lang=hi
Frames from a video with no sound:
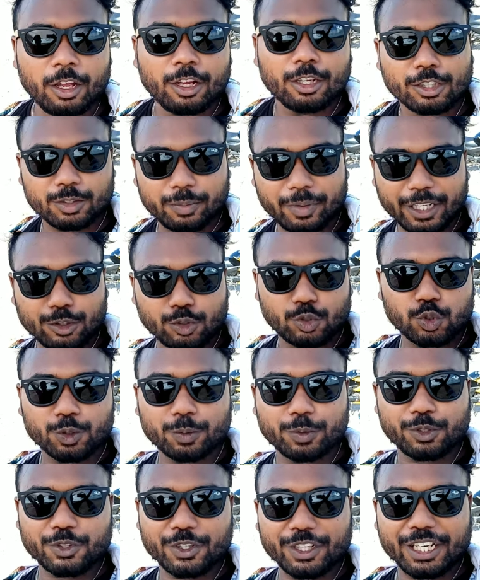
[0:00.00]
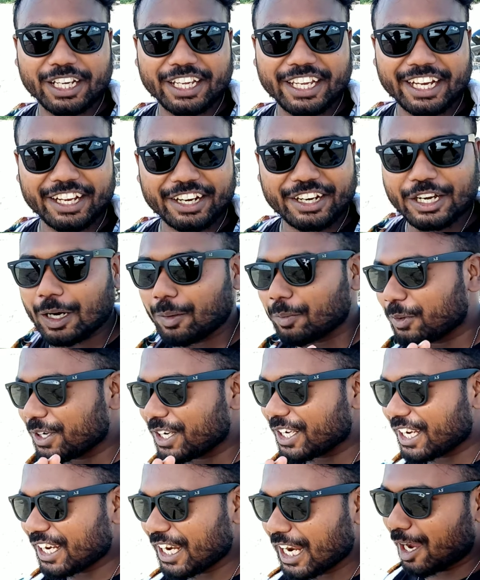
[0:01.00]
सो so, भाई धूप जो है ना यार कम
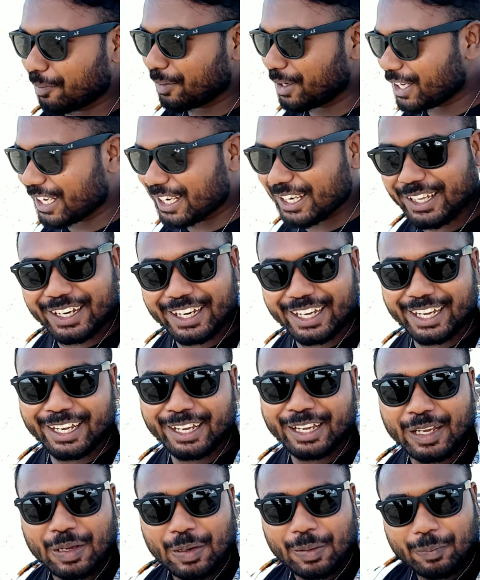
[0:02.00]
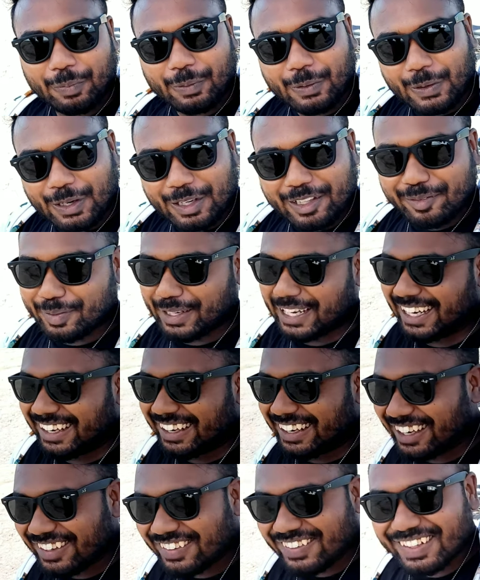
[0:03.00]
होने का नाम ही नहीं ले रहा है बहुत
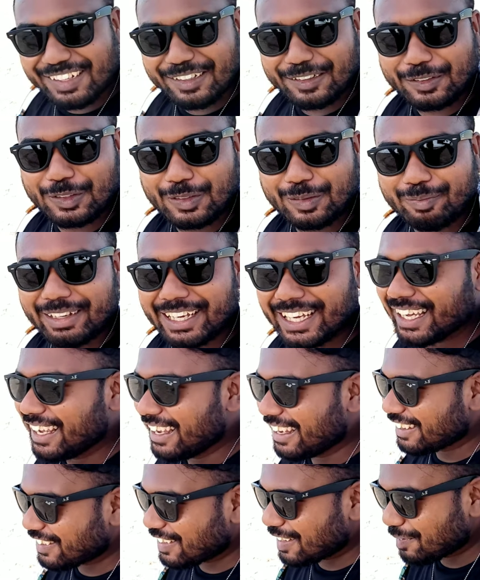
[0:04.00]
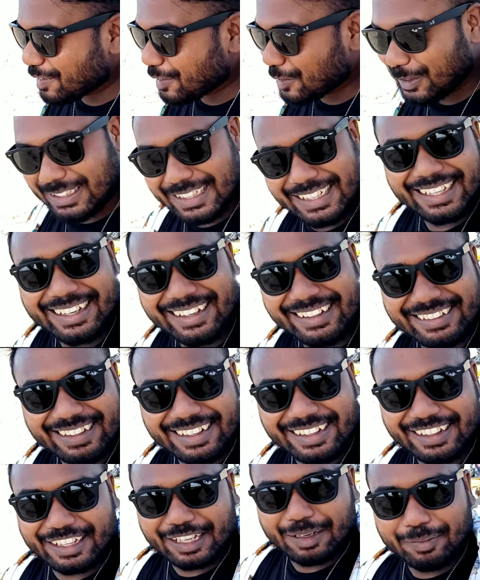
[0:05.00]
भयंकर वाला धूप है तो अभी कुछ नहीं कर
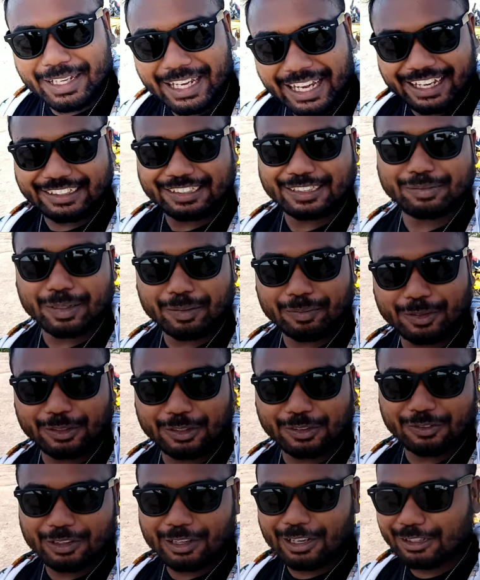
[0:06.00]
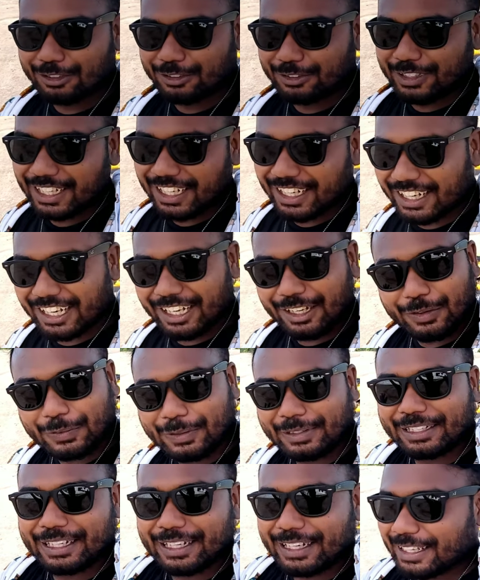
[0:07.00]
सकते अभी ऐसे में हम लोग को ब्लॉग शूट करना है
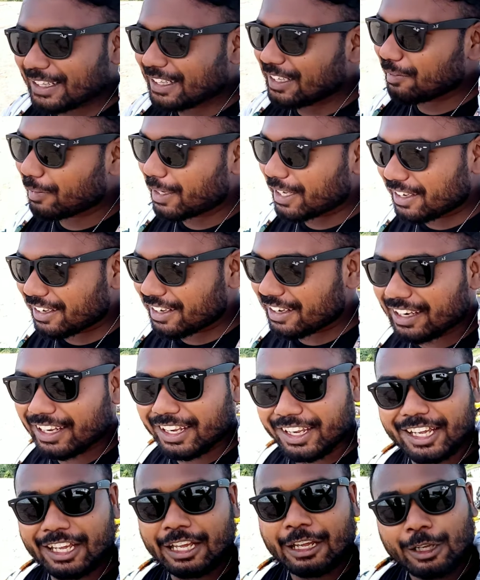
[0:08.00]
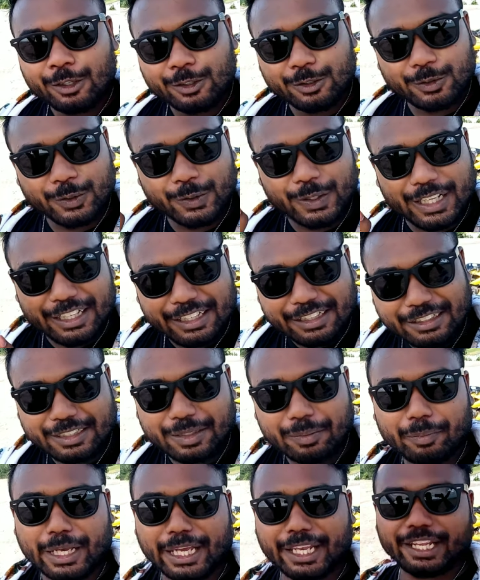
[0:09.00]
कोई दिक्कत नहीं भाई कर लेंगे सो
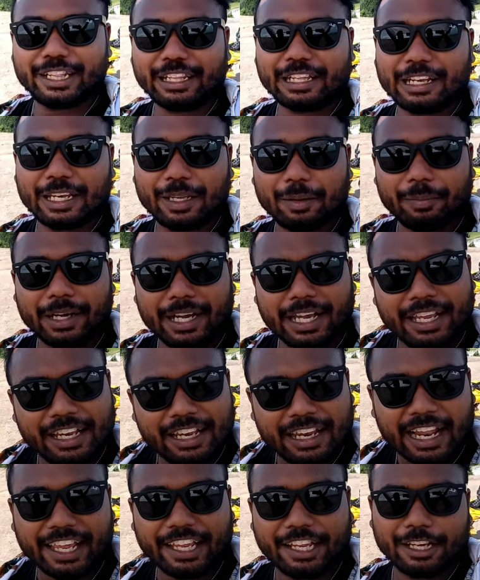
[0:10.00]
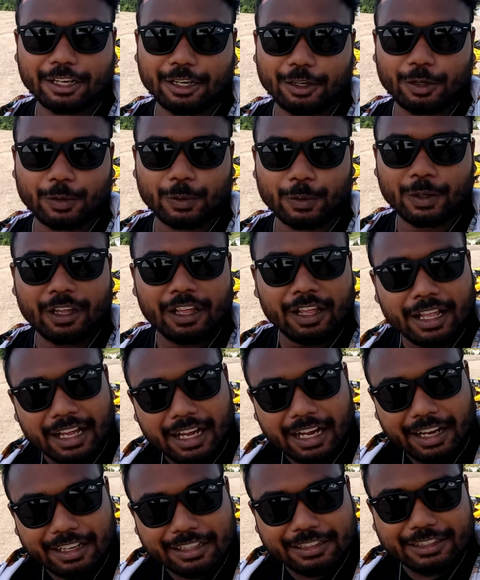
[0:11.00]
इसी मेहनत के लिए भाई लाइक करो
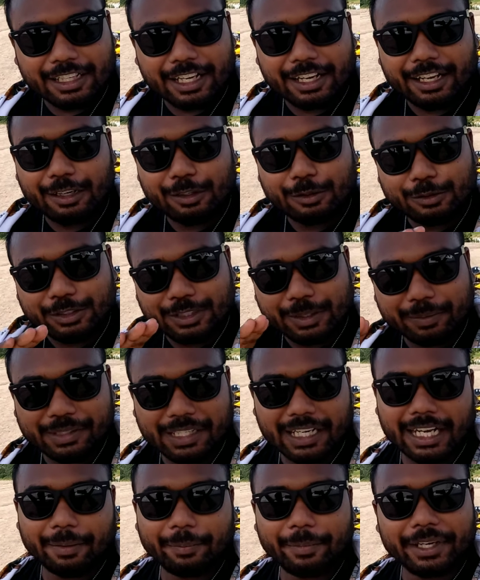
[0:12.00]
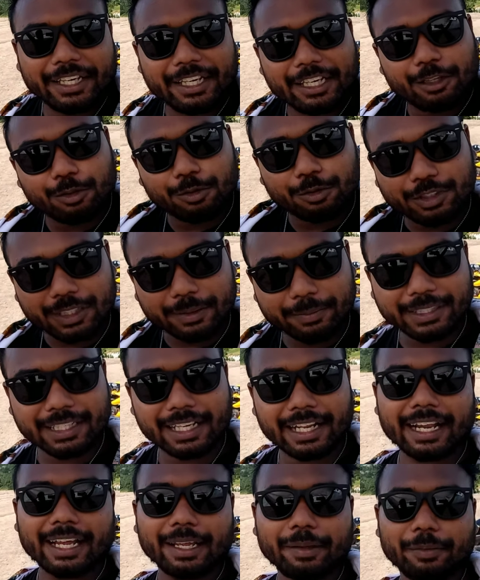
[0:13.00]
अगर चैनल को सब्सक्राइब नहीं किए तो
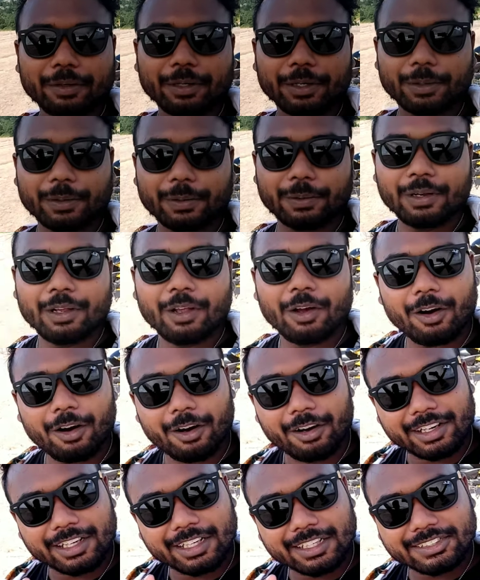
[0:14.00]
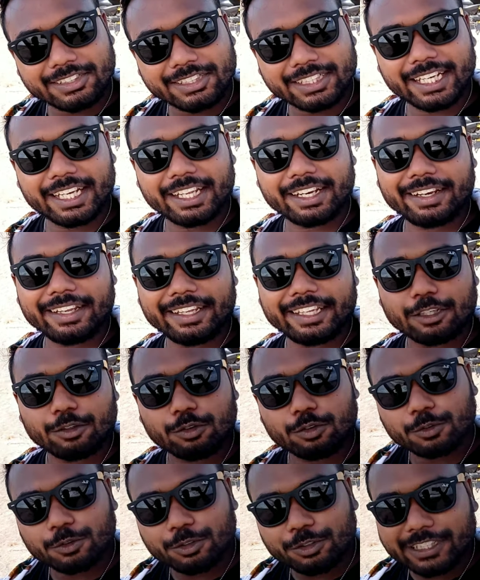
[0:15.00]
सब्सक्राइब करो और अगर शेयर नहीं किए हो
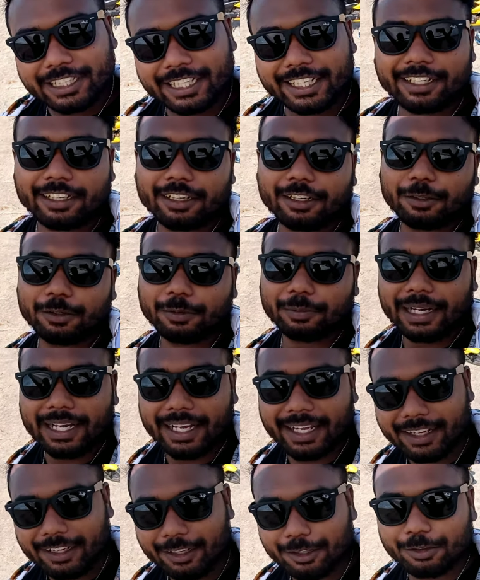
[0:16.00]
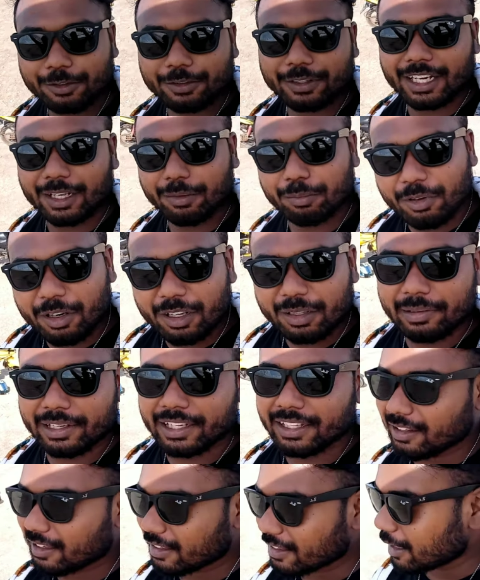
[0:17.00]
तो शेयर करो भाई कर दो यार बहुत
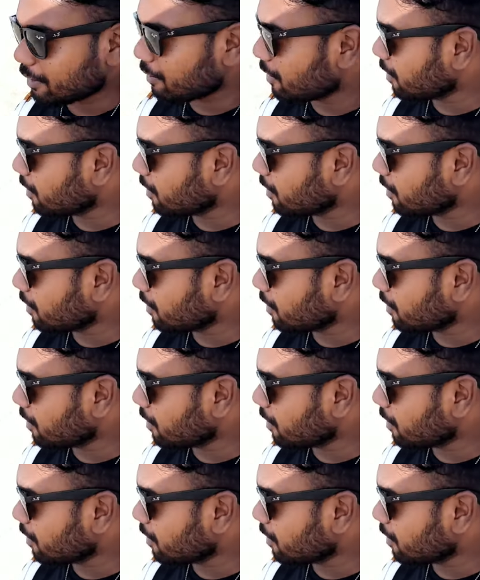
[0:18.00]
मेहनत लगता है